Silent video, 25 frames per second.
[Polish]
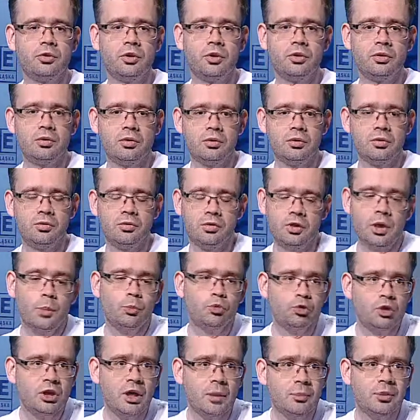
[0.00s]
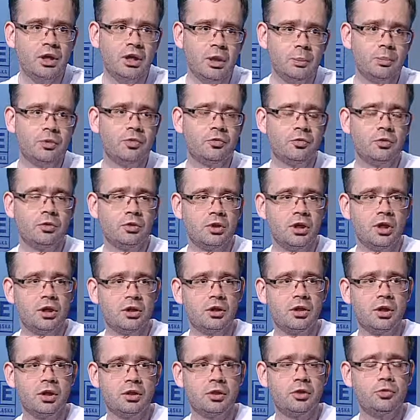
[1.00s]
Y, nieprzyjemne na pewno
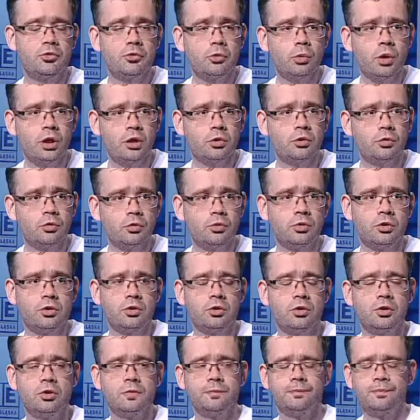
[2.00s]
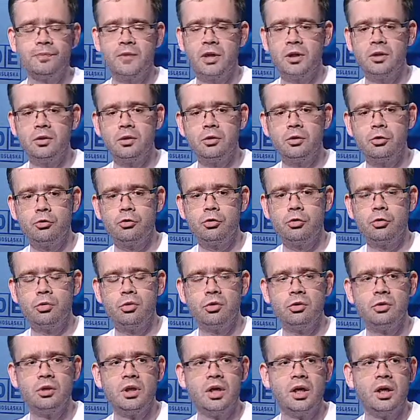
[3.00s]
dla, dla tych stewardów, których to
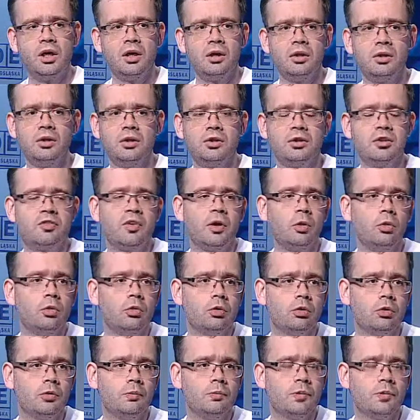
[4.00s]
dotyczyło. Y, trwało